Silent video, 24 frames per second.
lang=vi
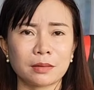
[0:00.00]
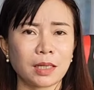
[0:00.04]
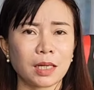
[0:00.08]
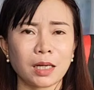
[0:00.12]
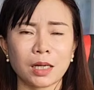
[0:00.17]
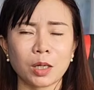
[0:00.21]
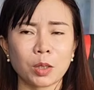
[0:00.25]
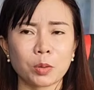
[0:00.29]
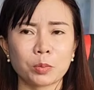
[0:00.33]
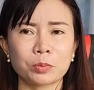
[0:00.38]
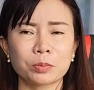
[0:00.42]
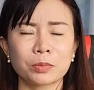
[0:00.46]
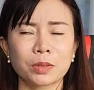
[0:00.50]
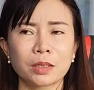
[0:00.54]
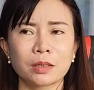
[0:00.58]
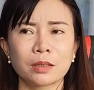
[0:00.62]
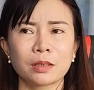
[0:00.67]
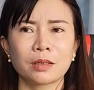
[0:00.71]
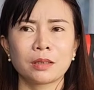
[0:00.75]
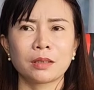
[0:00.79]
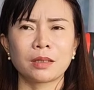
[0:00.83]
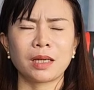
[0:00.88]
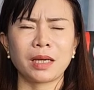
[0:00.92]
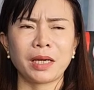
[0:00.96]
Dạ không. Ừ.
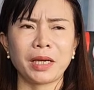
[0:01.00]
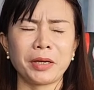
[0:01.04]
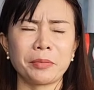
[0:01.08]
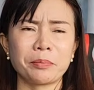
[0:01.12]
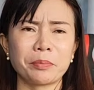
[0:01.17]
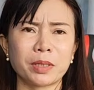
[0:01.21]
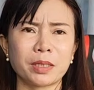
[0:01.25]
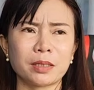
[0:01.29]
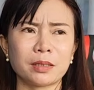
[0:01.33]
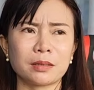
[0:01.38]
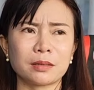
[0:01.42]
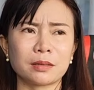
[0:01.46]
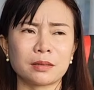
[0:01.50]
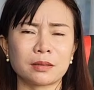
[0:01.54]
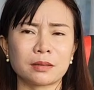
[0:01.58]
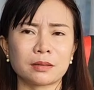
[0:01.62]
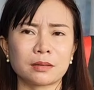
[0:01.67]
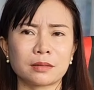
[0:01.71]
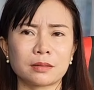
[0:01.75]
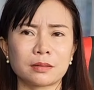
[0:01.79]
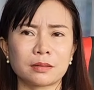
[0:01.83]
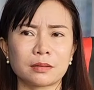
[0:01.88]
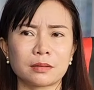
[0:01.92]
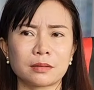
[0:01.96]
Em thì
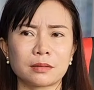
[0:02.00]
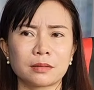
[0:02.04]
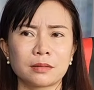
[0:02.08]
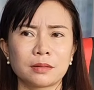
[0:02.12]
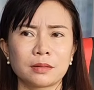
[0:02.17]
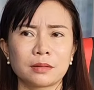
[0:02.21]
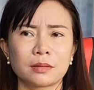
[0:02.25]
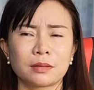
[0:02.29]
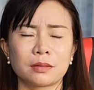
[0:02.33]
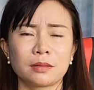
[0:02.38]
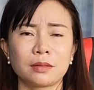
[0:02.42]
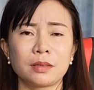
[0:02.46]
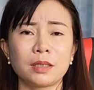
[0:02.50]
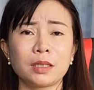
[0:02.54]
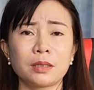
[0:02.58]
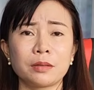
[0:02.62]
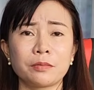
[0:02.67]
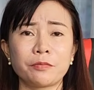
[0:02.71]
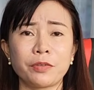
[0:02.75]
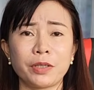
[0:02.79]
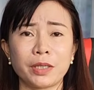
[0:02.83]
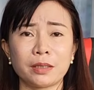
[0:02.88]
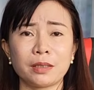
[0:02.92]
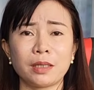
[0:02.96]
ờ, như
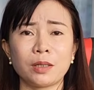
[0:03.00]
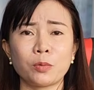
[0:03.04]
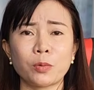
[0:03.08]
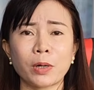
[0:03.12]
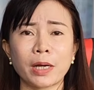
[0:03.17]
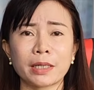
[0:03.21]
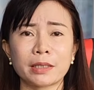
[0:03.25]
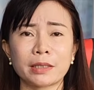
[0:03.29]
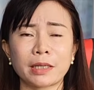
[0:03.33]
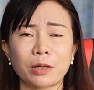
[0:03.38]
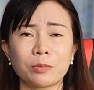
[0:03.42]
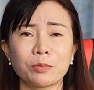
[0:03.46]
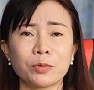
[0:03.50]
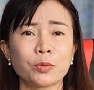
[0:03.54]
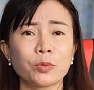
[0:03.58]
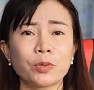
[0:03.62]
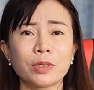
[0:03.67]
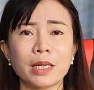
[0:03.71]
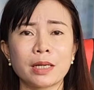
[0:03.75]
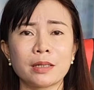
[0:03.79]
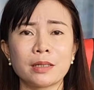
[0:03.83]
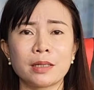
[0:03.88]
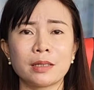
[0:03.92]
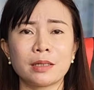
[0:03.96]
việc gì quan trọng của
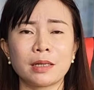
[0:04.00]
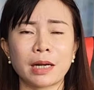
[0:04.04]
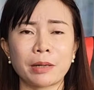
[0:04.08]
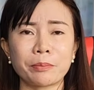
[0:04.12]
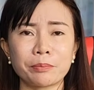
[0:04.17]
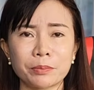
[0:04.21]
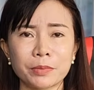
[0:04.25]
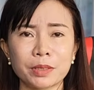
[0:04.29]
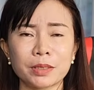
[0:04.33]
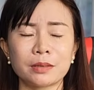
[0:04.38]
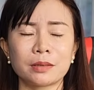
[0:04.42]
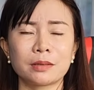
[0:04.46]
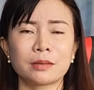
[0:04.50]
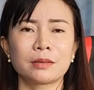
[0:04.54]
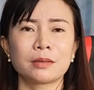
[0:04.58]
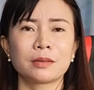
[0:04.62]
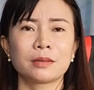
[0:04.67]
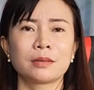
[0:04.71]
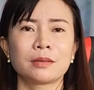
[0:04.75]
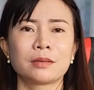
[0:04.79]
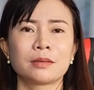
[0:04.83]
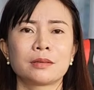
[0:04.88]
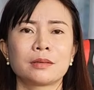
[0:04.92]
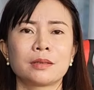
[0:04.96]
gia đình lắm á ừ.
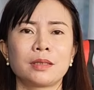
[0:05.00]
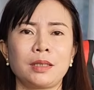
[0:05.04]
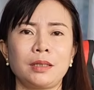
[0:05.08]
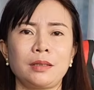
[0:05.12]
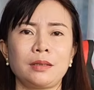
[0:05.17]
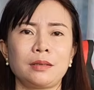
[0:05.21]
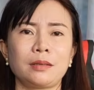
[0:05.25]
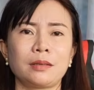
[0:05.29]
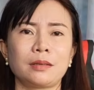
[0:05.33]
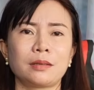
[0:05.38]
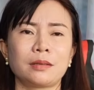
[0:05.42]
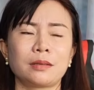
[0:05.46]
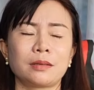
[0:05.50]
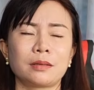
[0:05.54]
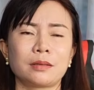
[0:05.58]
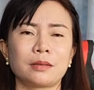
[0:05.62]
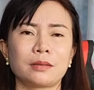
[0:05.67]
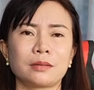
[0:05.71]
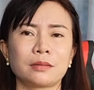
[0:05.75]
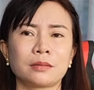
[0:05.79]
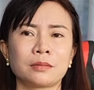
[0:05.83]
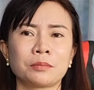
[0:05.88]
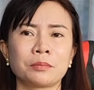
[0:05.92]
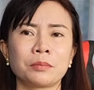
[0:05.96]
thì ờ,
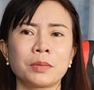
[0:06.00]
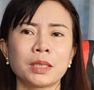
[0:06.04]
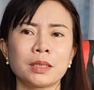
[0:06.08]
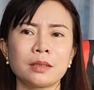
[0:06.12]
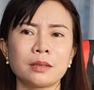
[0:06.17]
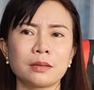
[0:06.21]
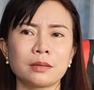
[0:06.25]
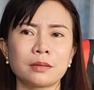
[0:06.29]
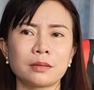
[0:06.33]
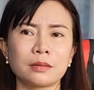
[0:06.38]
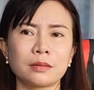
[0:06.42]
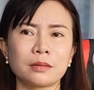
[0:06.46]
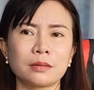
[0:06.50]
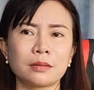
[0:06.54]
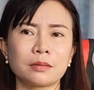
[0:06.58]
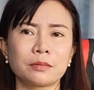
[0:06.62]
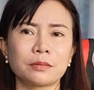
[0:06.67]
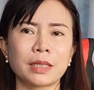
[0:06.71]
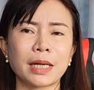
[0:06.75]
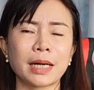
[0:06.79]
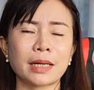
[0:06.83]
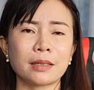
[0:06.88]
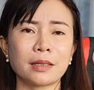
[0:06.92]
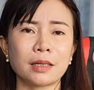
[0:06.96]
mới ờ,
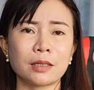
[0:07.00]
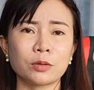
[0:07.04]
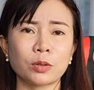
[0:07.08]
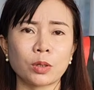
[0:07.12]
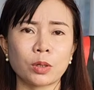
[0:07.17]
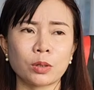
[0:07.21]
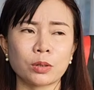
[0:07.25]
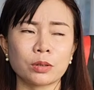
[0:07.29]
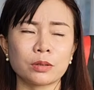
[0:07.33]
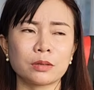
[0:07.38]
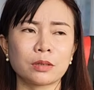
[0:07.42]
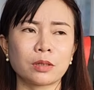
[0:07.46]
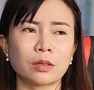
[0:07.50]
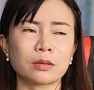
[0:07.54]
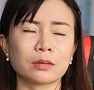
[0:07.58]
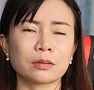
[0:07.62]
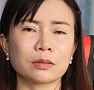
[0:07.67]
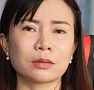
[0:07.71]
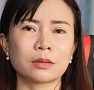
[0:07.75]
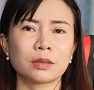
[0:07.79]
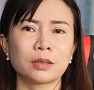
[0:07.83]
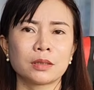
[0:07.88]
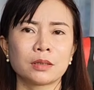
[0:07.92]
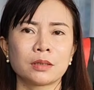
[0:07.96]
đăng lên thôi
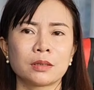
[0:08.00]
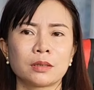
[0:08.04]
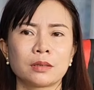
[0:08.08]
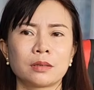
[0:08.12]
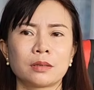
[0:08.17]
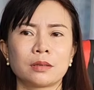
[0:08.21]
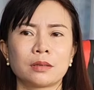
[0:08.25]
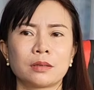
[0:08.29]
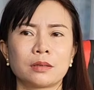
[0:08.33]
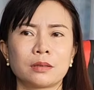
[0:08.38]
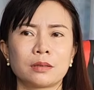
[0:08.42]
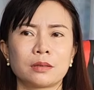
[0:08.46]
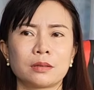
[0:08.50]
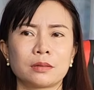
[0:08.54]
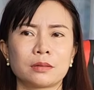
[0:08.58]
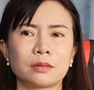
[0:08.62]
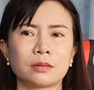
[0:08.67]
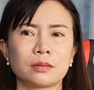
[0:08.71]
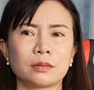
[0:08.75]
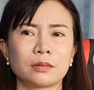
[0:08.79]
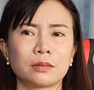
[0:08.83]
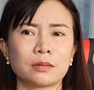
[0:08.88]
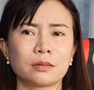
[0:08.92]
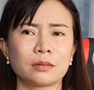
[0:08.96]
còn à,
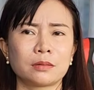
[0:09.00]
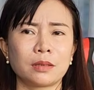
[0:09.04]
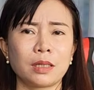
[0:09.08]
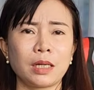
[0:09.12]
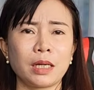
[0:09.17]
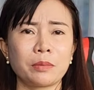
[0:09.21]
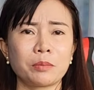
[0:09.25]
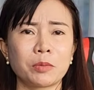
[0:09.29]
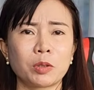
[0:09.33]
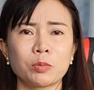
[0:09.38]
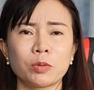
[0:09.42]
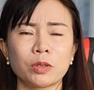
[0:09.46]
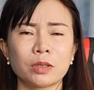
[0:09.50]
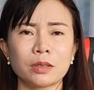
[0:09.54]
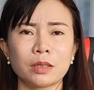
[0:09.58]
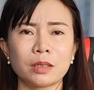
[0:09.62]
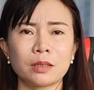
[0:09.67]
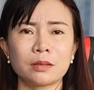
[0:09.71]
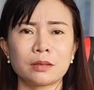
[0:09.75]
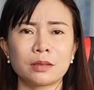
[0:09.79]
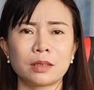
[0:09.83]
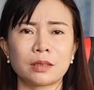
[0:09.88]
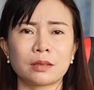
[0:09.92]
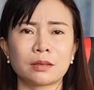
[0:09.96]
em không có thích
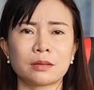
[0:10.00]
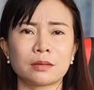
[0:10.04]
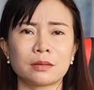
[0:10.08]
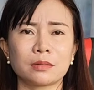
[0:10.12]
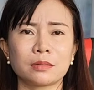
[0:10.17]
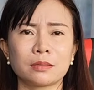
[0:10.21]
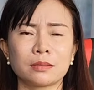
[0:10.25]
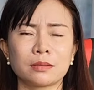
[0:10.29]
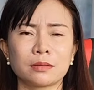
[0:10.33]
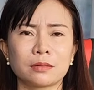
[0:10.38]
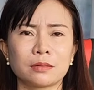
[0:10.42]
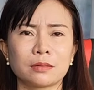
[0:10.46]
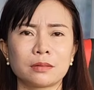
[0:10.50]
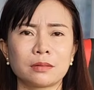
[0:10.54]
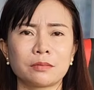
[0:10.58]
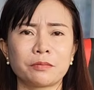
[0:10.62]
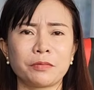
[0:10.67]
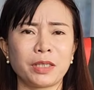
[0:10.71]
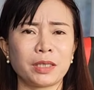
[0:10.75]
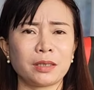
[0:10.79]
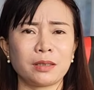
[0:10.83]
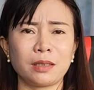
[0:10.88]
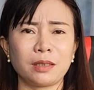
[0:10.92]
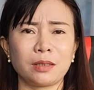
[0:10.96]
là
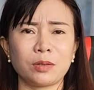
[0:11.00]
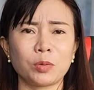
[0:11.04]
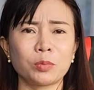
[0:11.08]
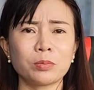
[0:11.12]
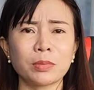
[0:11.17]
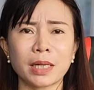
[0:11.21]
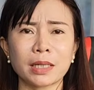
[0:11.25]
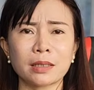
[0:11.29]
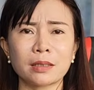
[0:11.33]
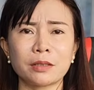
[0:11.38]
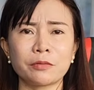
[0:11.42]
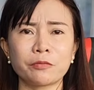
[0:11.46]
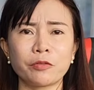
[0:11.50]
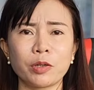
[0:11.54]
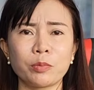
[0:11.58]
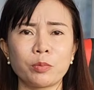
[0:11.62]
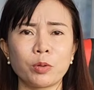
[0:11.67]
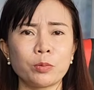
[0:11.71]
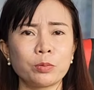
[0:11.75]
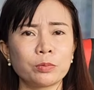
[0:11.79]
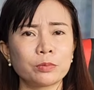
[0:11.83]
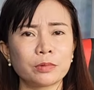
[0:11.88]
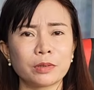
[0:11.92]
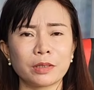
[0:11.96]
việc gì cũng đăng lên
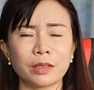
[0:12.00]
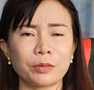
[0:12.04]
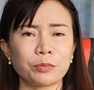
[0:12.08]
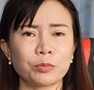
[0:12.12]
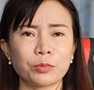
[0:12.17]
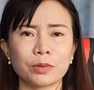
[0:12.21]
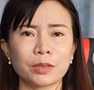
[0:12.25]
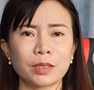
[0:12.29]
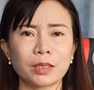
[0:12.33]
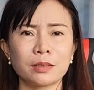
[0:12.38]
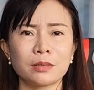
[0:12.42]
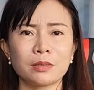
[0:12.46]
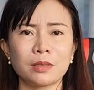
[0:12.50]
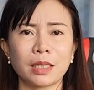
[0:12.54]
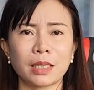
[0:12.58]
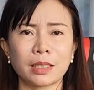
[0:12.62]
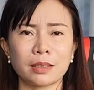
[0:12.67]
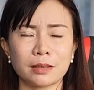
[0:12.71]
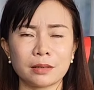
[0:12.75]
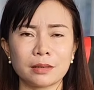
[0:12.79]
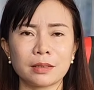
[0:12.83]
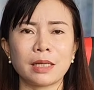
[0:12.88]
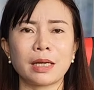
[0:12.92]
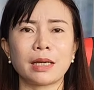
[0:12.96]
Facebook em mới thích ừ. vậy
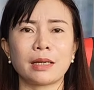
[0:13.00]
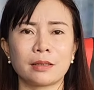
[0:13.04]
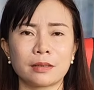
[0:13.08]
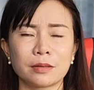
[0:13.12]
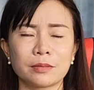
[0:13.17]
dạ